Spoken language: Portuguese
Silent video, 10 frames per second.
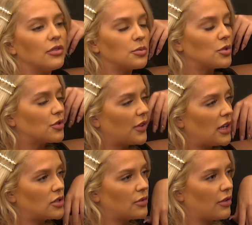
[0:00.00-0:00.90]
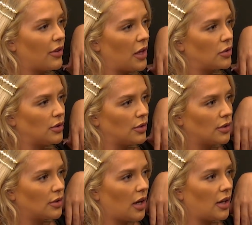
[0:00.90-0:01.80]
os meus filhos vivendo.
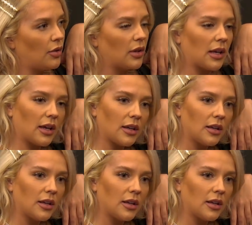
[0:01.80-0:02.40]
Aí eu, o quê?